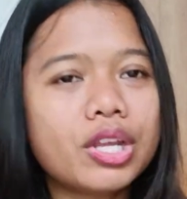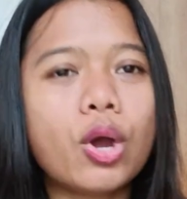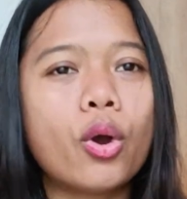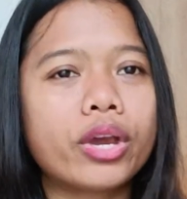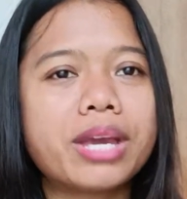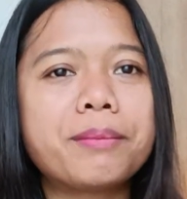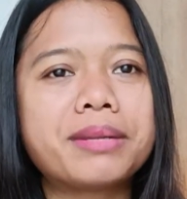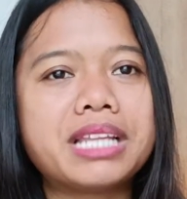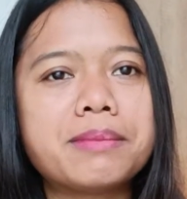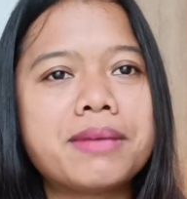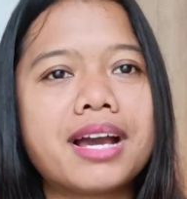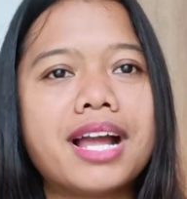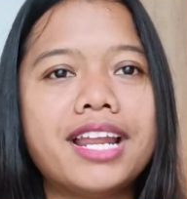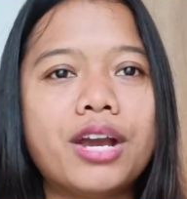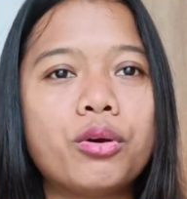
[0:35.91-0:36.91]
Oke,
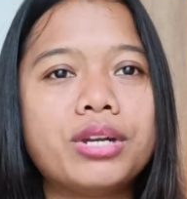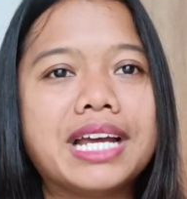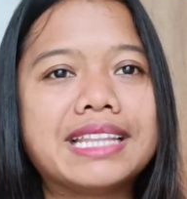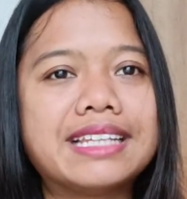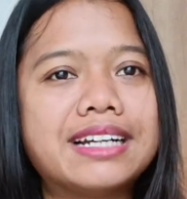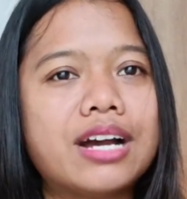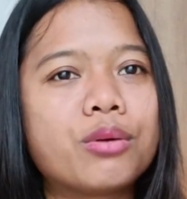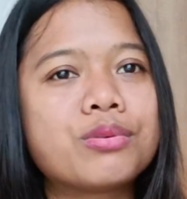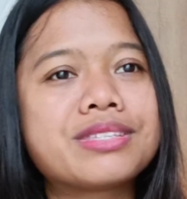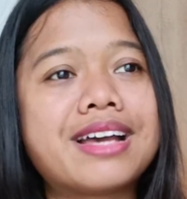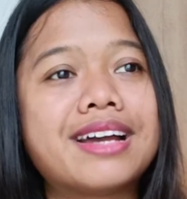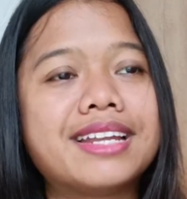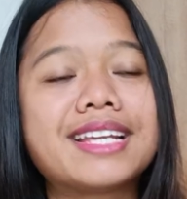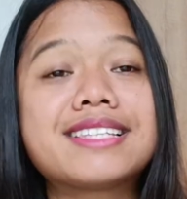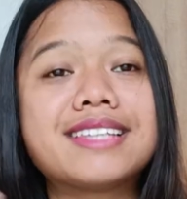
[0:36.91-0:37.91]
pertama kali aku datang aku
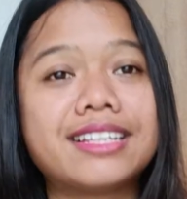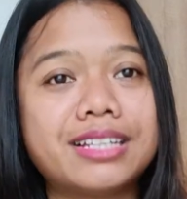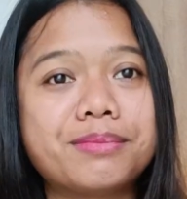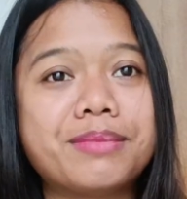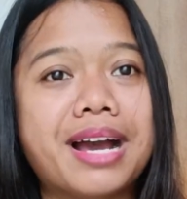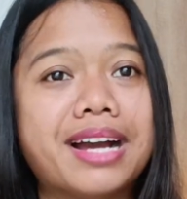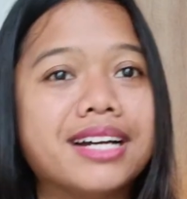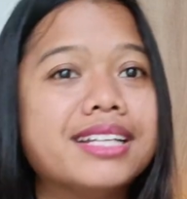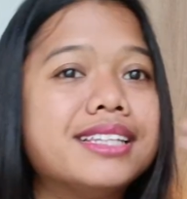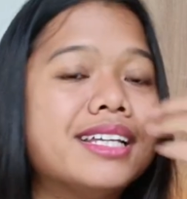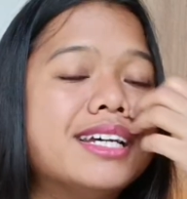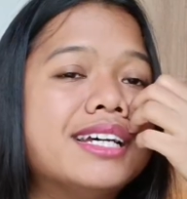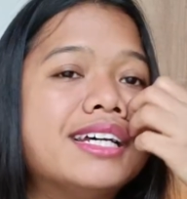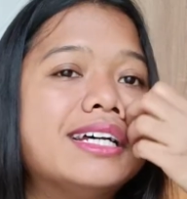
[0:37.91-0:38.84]
sangat excited banget.